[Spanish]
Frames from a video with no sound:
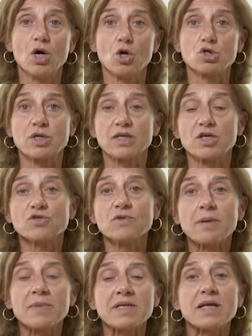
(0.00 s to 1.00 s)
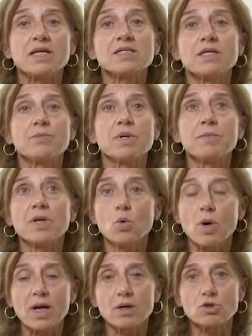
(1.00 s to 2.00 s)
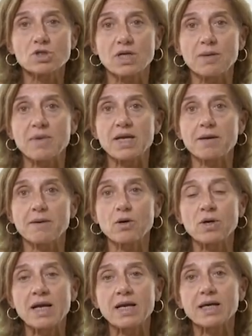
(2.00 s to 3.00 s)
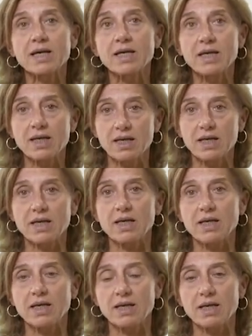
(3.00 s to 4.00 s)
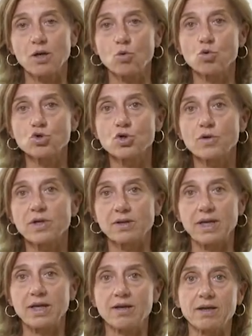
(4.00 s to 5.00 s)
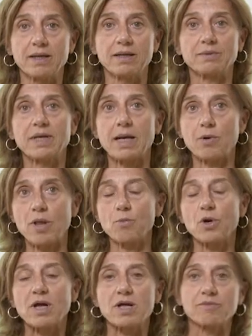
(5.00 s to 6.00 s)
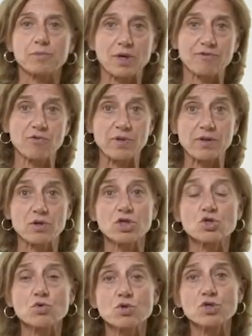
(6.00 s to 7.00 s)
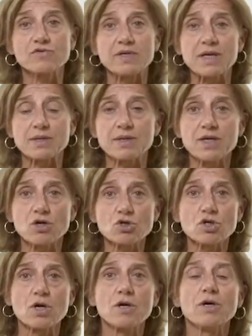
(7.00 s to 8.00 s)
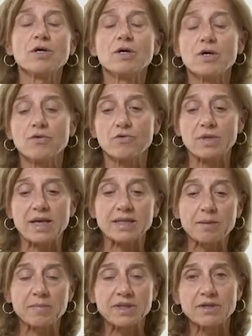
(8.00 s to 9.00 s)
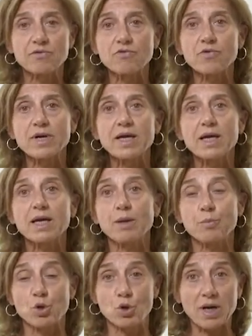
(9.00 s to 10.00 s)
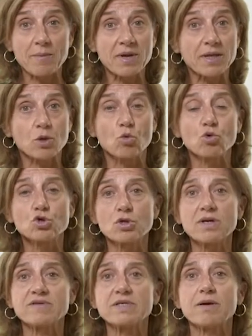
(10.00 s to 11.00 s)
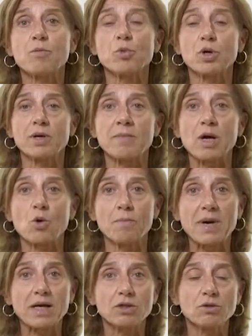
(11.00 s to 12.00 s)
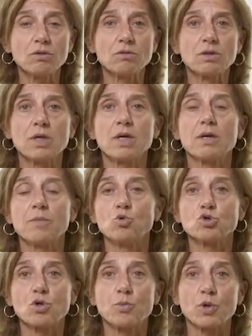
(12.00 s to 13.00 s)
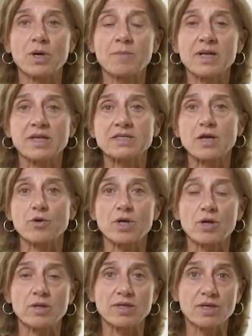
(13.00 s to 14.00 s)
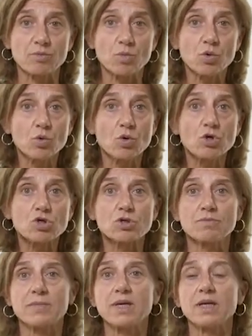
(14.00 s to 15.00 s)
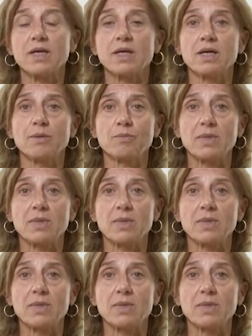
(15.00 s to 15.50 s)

Los criterios fundamentales, en primer lugar, los que me llevaron a elegir eh, el curso eh, elaborado por la, Fundación de Estudios Financieros, fundamentalmente fue el programa del curso, necesitaba un programa compacto, me gustó el programa desarrollado en 10 módulos, me,